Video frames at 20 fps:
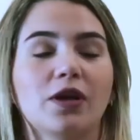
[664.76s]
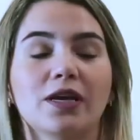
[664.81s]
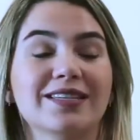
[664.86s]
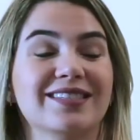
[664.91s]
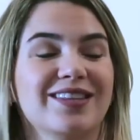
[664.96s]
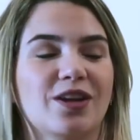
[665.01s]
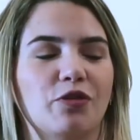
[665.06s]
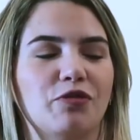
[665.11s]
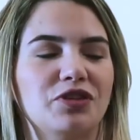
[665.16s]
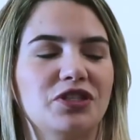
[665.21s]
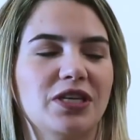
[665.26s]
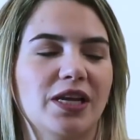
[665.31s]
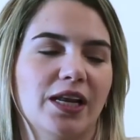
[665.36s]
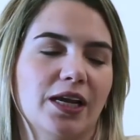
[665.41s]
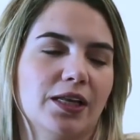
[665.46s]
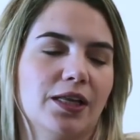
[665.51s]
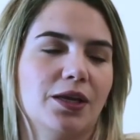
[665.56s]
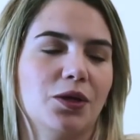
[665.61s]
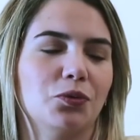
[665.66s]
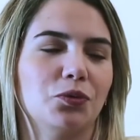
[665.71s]
extraoficial
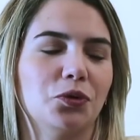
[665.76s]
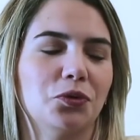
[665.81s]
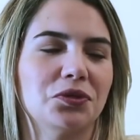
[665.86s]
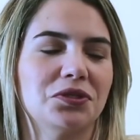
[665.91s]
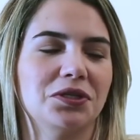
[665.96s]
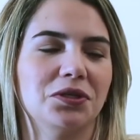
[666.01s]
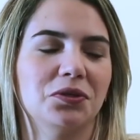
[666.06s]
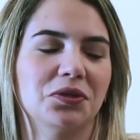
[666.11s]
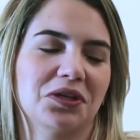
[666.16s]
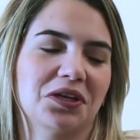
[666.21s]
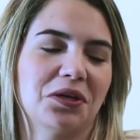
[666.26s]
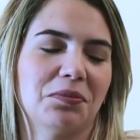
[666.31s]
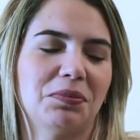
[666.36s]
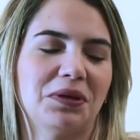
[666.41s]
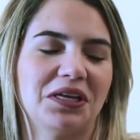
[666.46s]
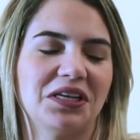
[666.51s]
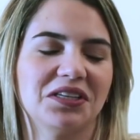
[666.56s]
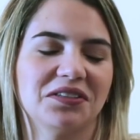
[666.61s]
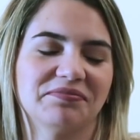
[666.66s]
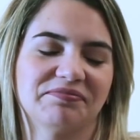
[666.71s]
es que tenía una visita aquí en
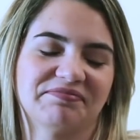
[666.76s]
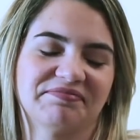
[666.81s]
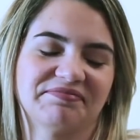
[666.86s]
España.